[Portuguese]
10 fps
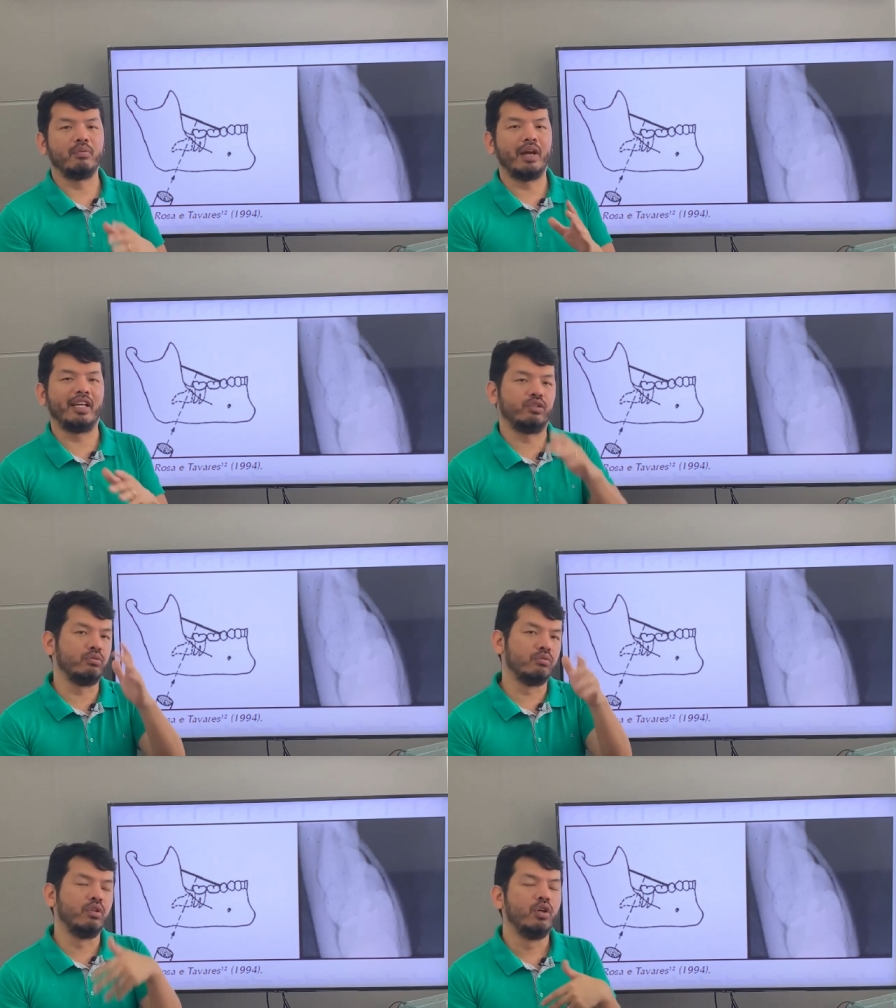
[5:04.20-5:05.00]
mais
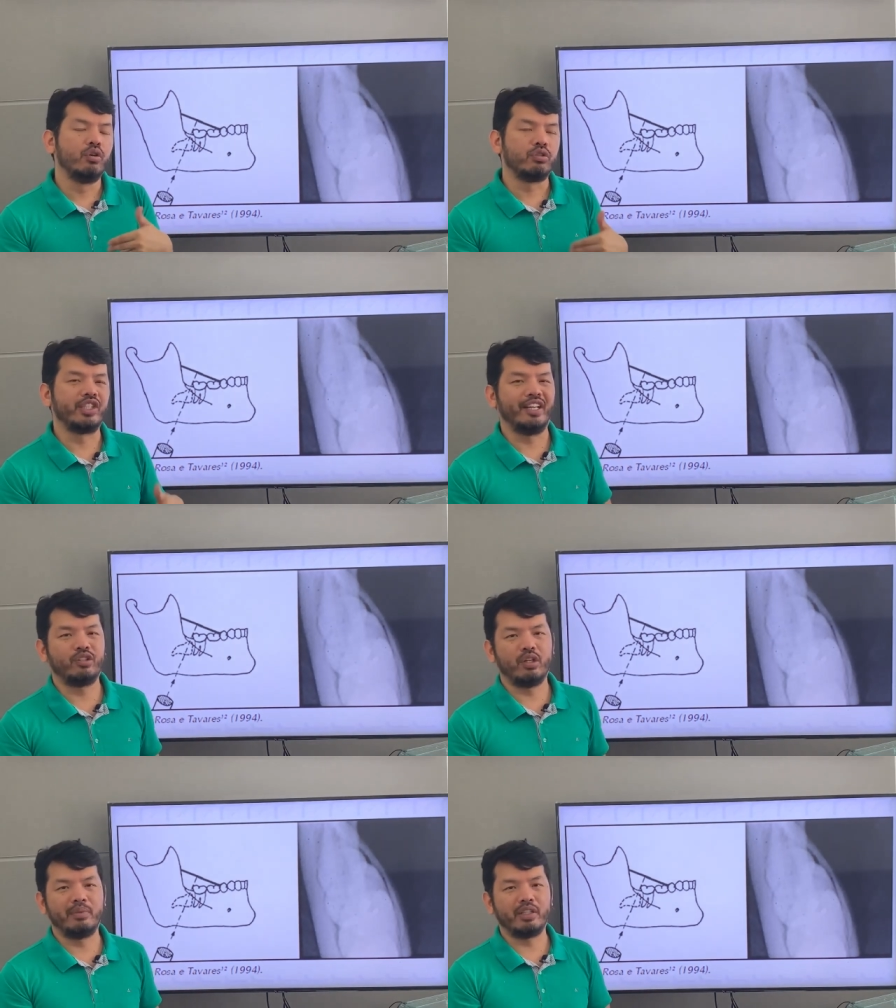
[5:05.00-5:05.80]
um
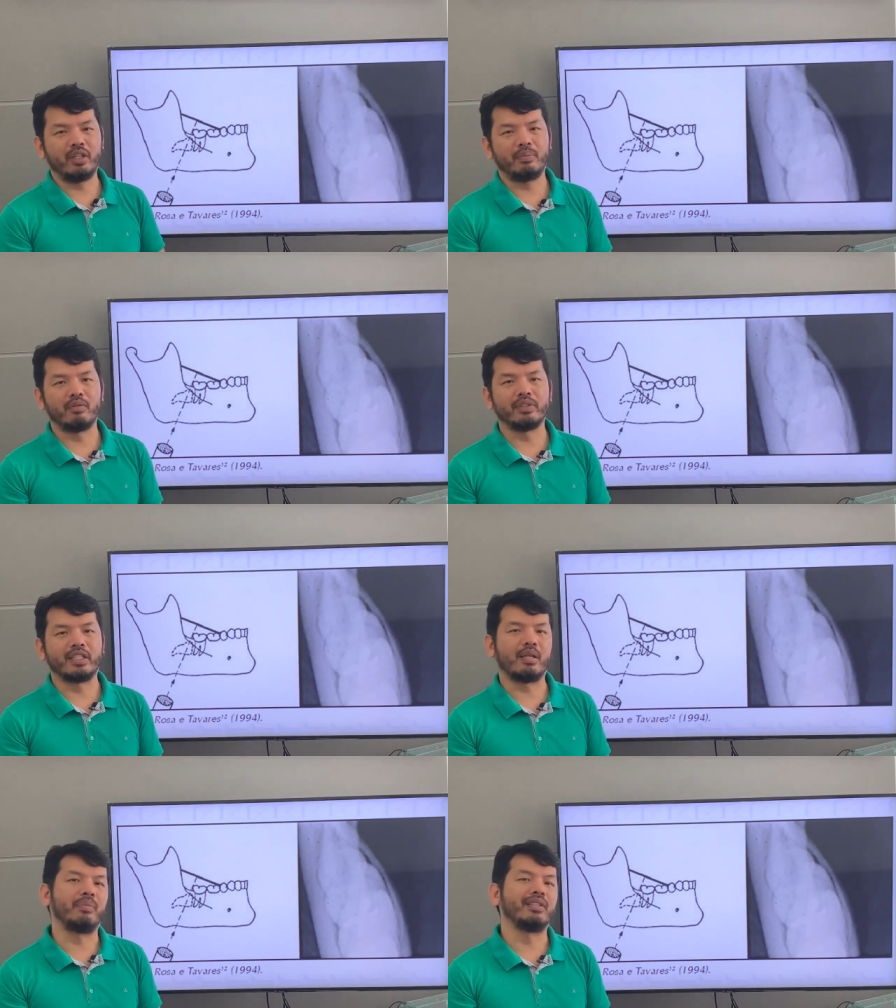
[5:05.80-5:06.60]
direcionamento aí para você que
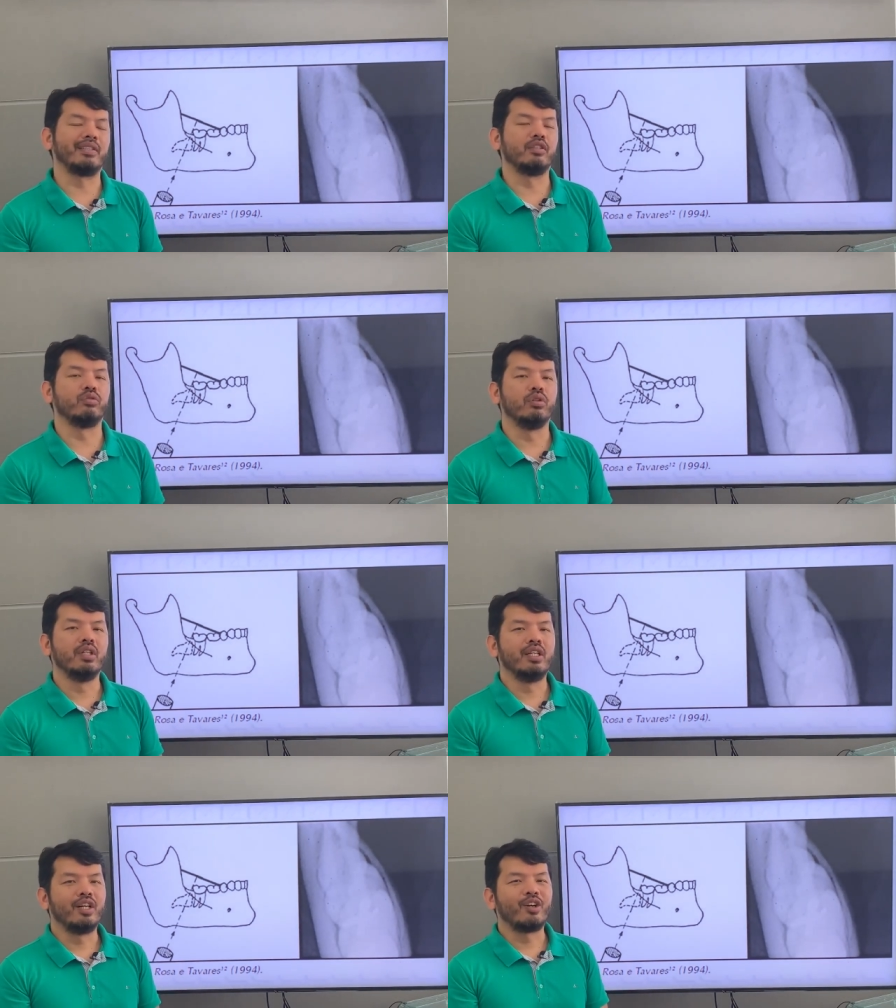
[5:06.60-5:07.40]
está prestando
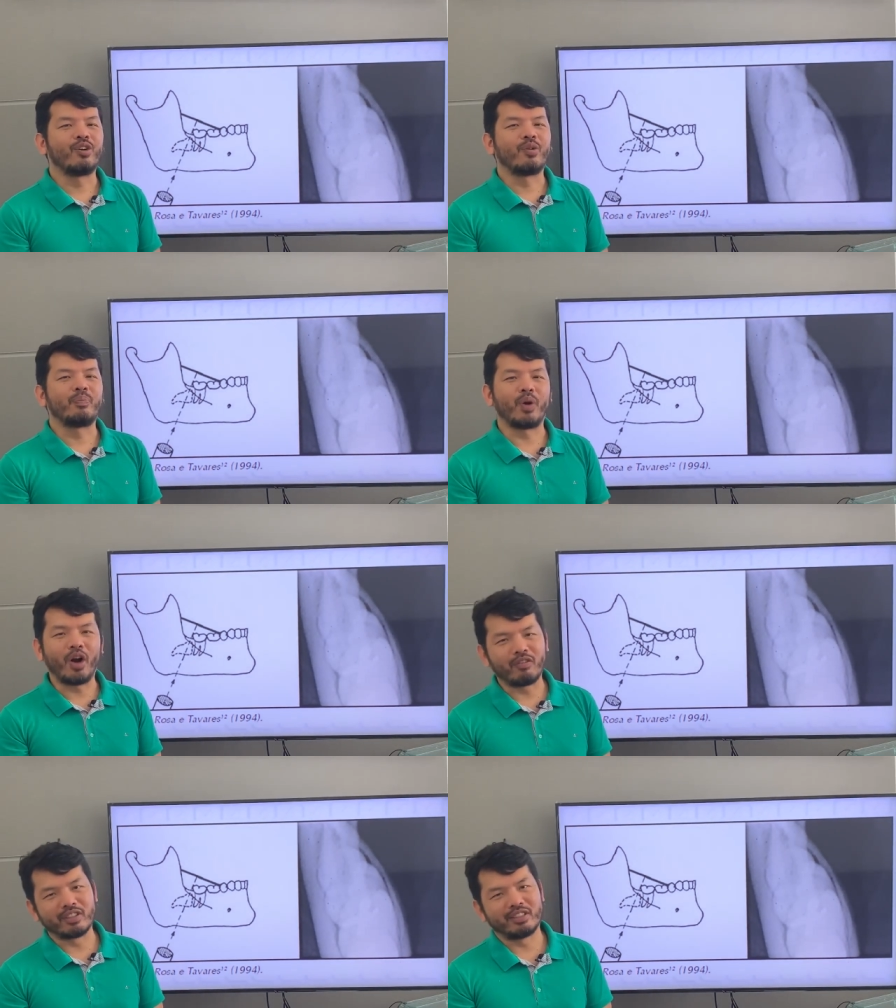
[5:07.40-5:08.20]

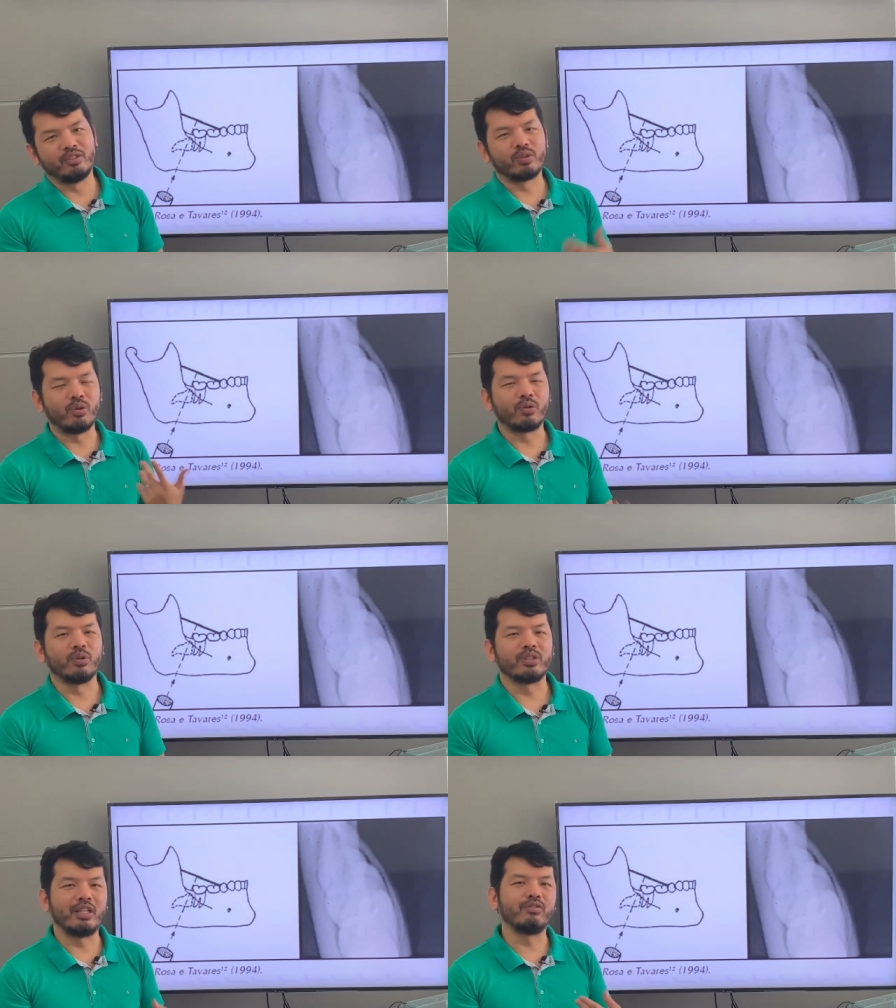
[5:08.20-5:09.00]
provas do
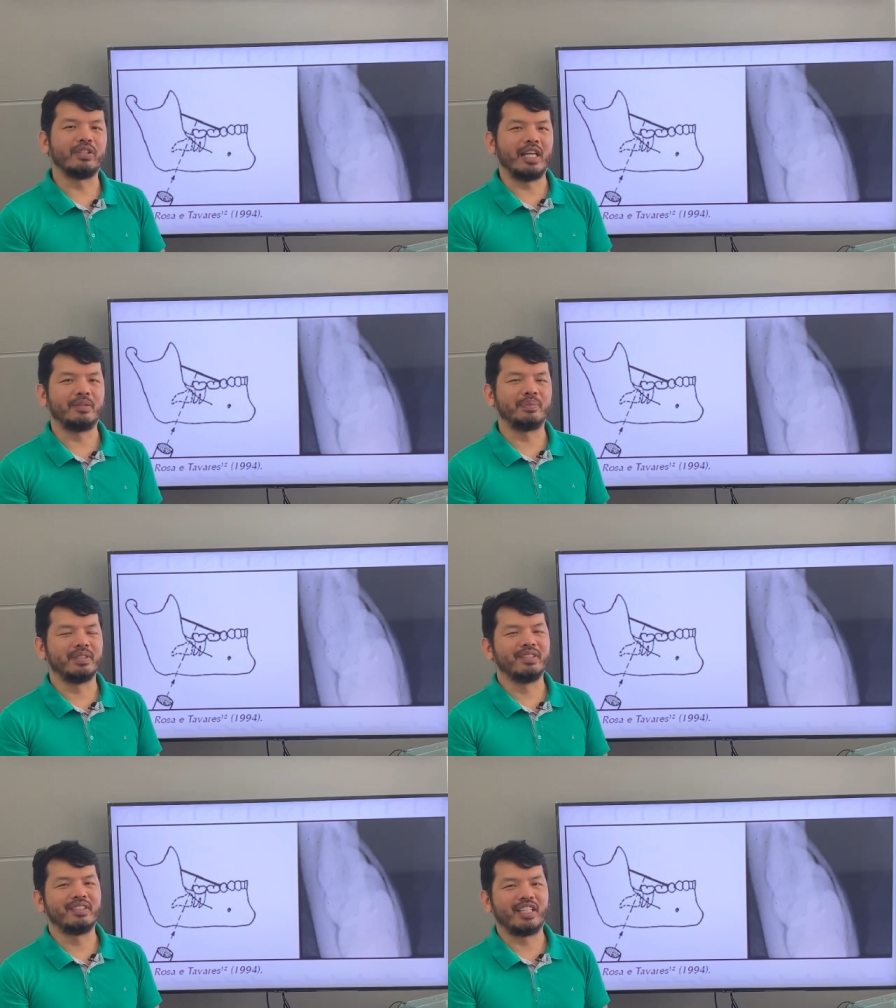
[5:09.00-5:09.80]
concurso da VUNESP.
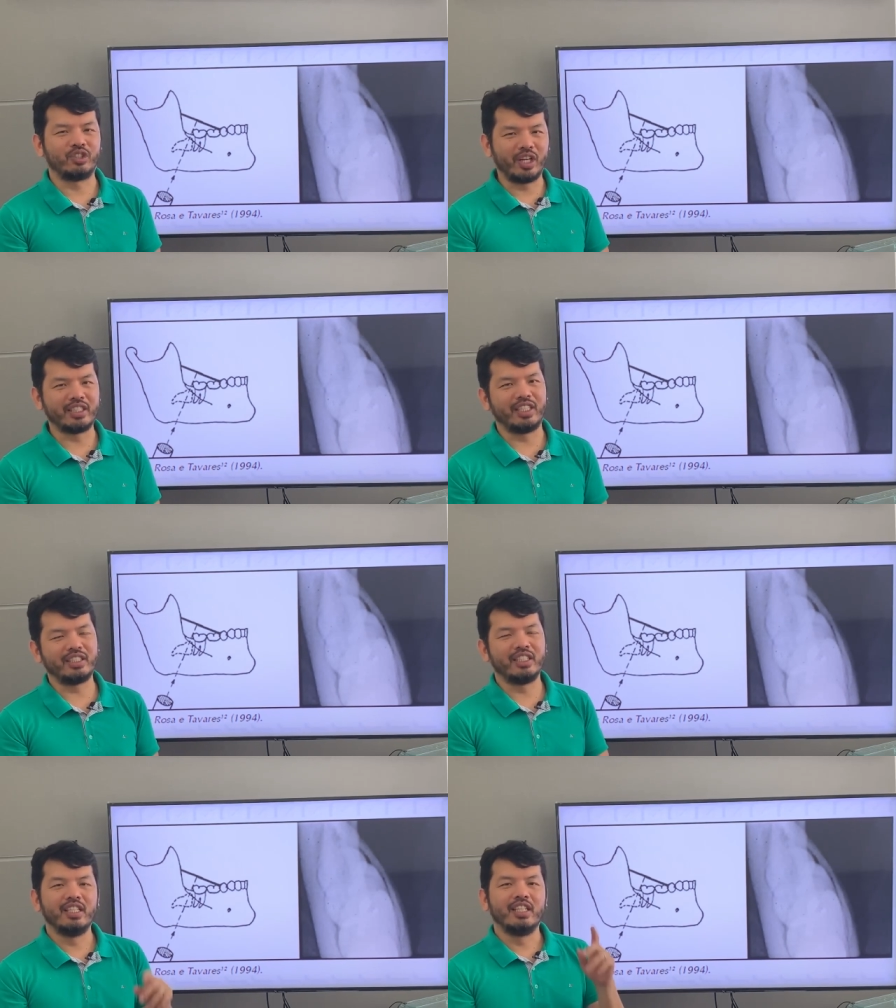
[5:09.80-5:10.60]
Tá joia, gente?